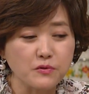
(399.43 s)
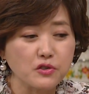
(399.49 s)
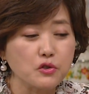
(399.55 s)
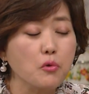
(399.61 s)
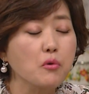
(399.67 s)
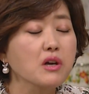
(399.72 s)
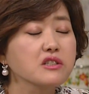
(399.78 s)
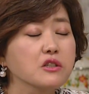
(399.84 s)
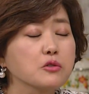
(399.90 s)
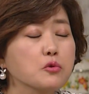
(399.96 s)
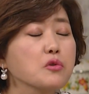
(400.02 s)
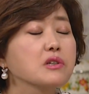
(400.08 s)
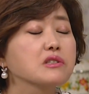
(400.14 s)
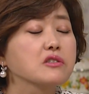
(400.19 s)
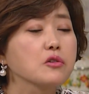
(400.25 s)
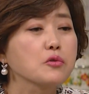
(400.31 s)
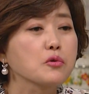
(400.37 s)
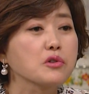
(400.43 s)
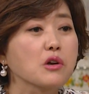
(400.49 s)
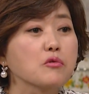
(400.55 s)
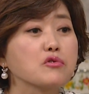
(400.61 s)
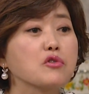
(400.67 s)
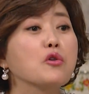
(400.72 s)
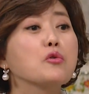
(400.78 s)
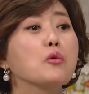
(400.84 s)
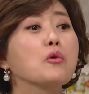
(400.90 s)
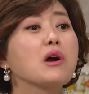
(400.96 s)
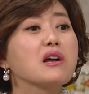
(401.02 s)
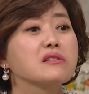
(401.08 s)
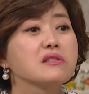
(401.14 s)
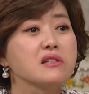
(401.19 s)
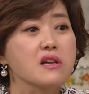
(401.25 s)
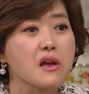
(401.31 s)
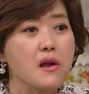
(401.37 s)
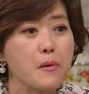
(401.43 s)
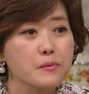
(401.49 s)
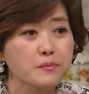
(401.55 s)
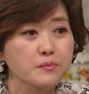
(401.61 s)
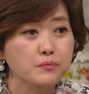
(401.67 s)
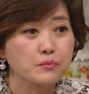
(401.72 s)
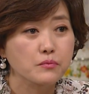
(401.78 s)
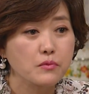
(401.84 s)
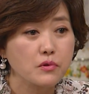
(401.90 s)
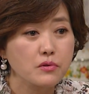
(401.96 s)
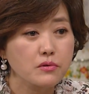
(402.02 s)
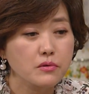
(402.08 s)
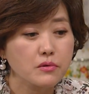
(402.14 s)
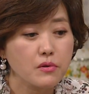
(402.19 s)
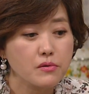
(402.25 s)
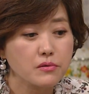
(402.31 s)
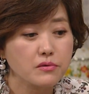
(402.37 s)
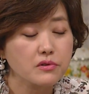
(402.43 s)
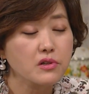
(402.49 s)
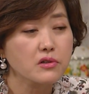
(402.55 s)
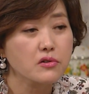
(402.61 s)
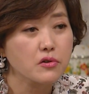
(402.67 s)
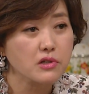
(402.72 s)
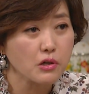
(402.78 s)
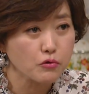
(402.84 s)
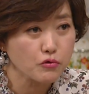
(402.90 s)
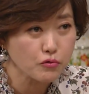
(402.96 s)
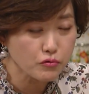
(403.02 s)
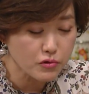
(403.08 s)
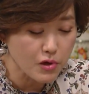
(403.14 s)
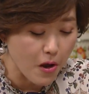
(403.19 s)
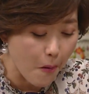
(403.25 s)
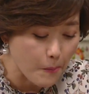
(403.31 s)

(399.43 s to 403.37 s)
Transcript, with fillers: 전과자 소개시켜줬다고 너 욕하지. 근데 그 여자가 누군데?